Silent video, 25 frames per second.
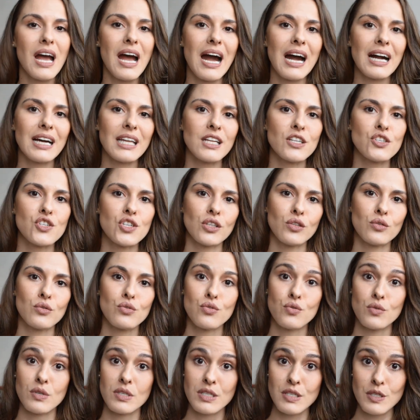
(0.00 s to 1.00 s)
agredindo
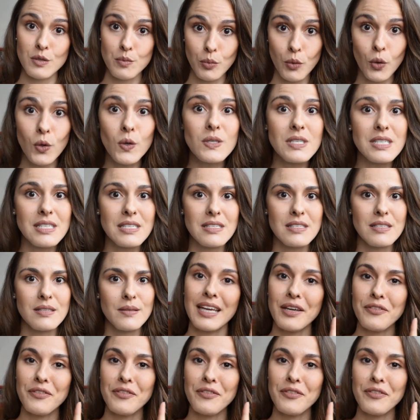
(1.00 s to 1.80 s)
suas esposas.